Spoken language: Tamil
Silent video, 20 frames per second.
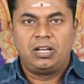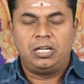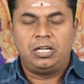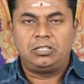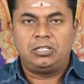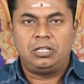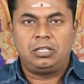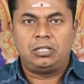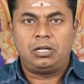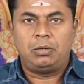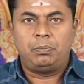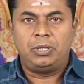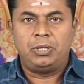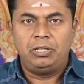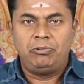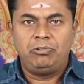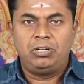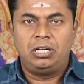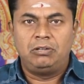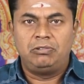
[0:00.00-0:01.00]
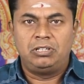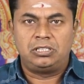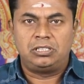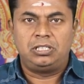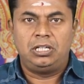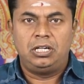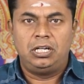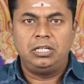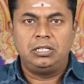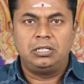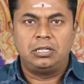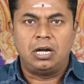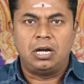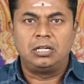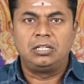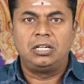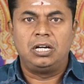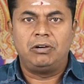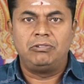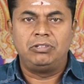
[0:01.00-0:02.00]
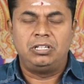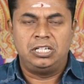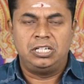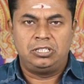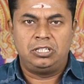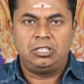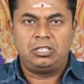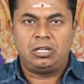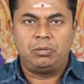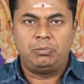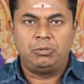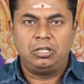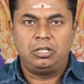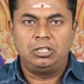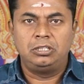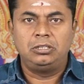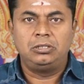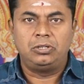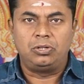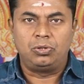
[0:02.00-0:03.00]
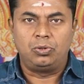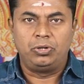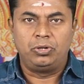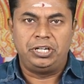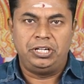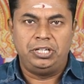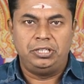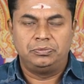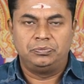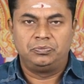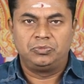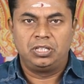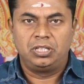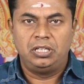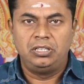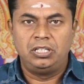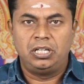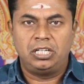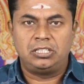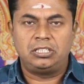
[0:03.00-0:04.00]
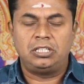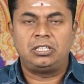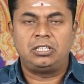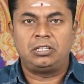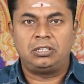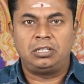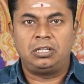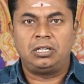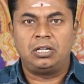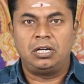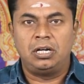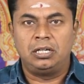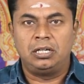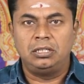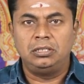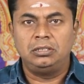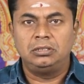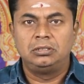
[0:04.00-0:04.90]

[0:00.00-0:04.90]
நட்சத்திர பதிவுகள் வரிசையில் நான்காவது நட்சத்திரமான ரோகிணி இந்த நட்சத்திரத்திற்கான